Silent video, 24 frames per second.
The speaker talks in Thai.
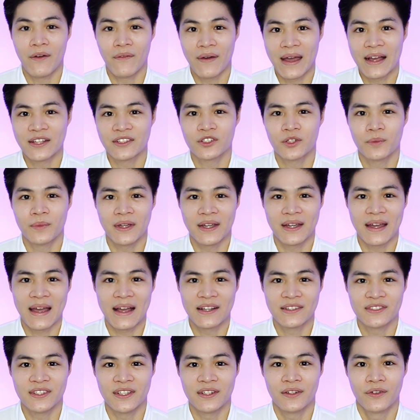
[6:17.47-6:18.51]
L-ascorbic
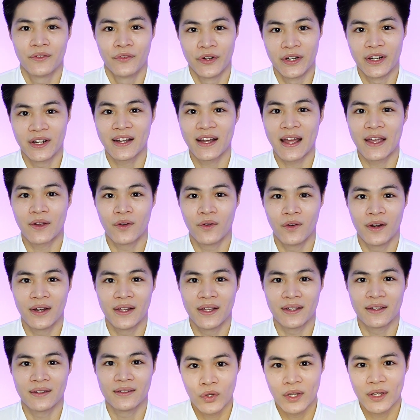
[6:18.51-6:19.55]
acid หรือไกลโค
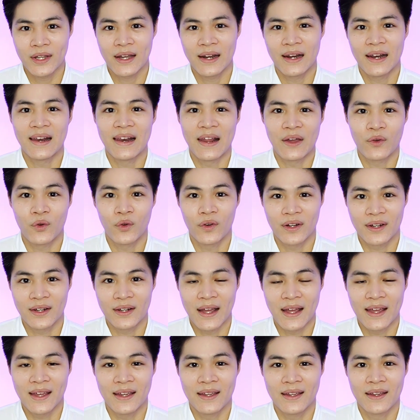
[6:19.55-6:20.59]
ลิกช่วยกันหลายๆ กล
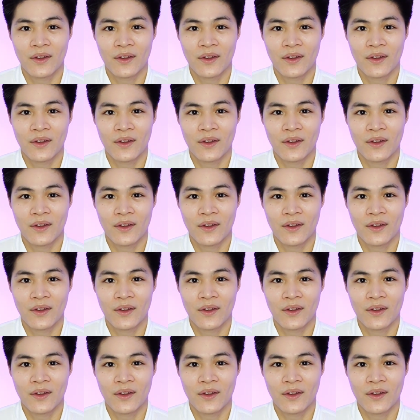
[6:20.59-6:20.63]
ไก